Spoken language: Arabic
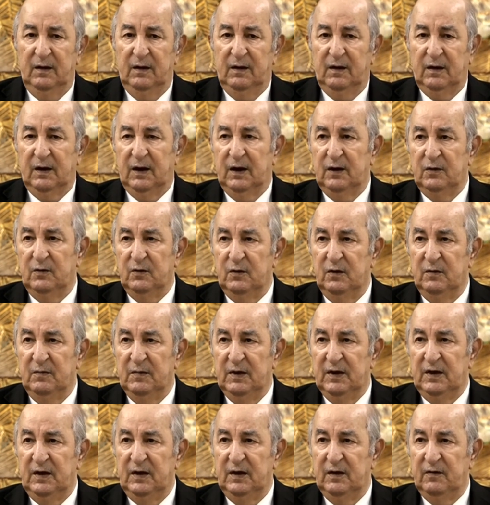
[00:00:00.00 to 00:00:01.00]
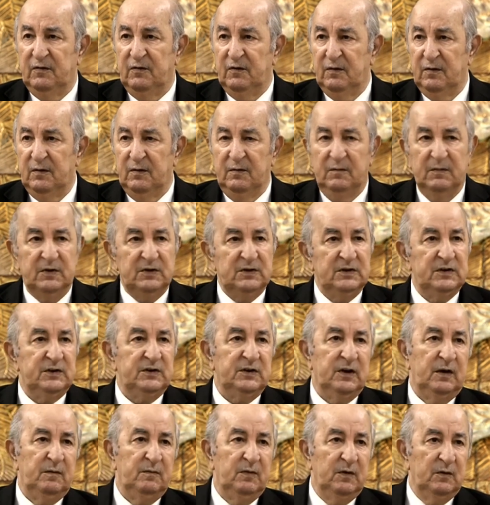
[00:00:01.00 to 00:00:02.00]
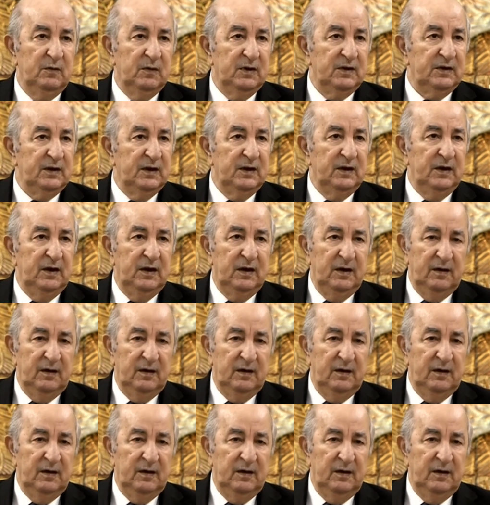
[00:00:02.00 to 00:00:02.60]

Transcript: قانون الماليه في المجلس الشعبي الوطني